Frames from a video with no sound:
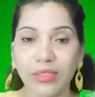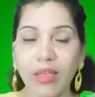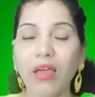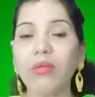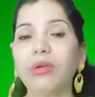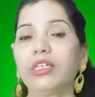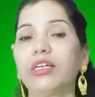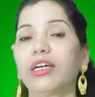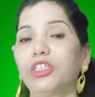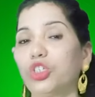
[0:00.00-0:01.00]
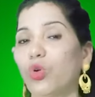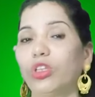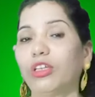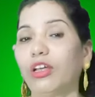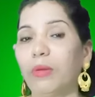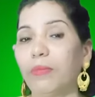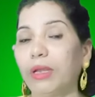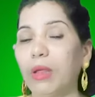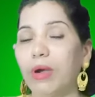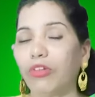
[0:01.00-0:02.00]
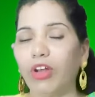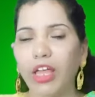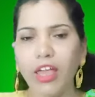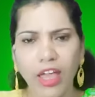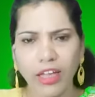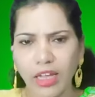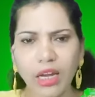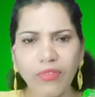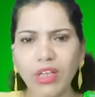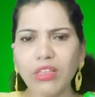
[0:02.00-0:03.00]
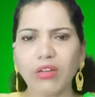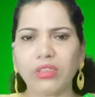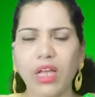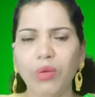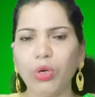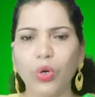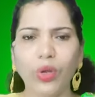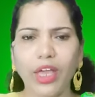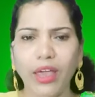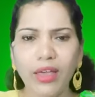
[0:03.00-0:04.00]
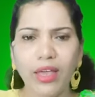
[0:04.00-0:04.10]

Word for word: சாலமனுக்கு கற்றுக் கொடுத்தார்கள் பிரியமானவர்கள் எனவேதான் சாலமனுடைய